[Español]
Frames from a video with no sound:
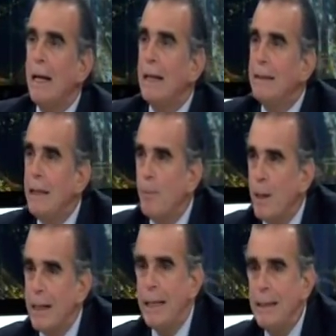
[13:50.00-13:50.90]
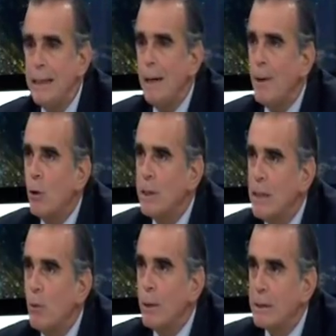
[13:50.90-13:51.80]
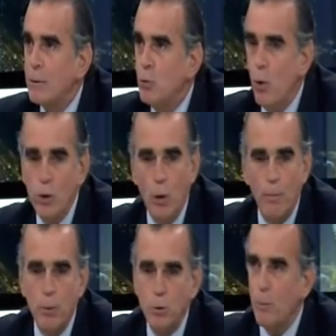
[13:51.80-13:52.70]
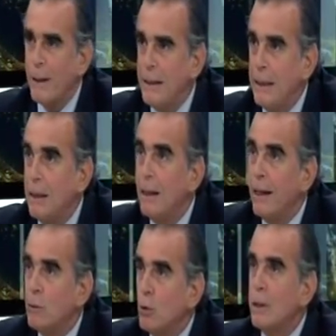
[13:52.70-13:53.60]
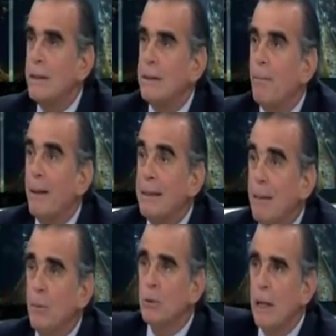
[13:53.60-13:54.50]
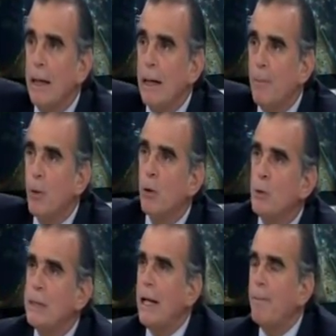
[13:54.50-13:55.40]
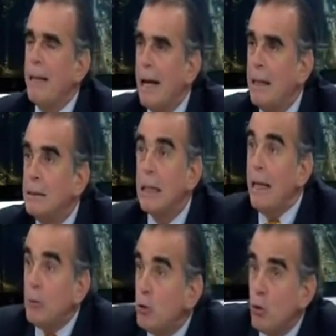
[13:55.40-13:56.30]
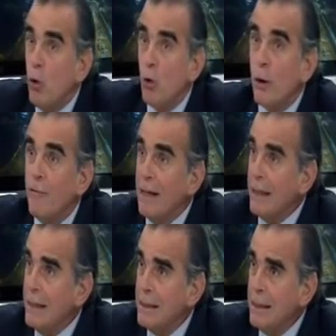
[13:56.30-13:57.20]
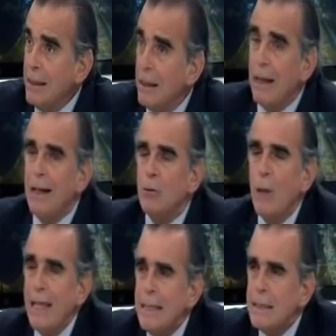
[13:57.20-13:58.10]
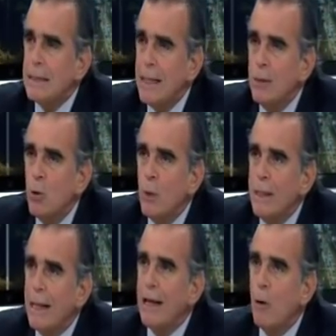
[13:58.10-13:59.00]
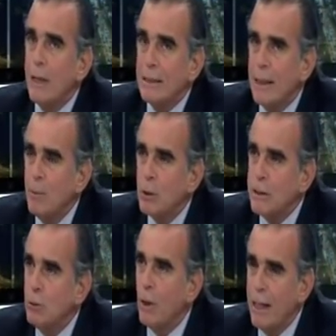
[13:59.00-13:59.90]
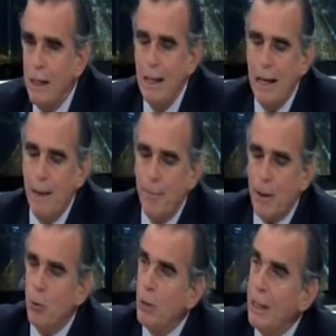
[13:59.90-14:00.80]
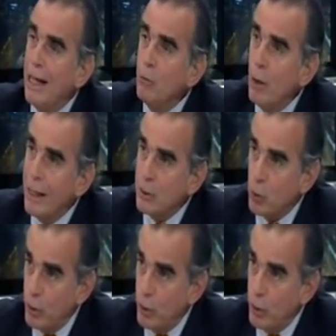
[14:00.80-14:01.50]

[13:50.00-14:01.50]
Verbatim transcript: Después, ¿quién tiene mejores encuestas? Tú o yo, punto para ti. Entonces desempatamos en el Poder Judicial a penales. Eso es solo lo que falta decir. Nadie se está dando cuenta que lo que estamos haciendo acá es perjudicando el caso de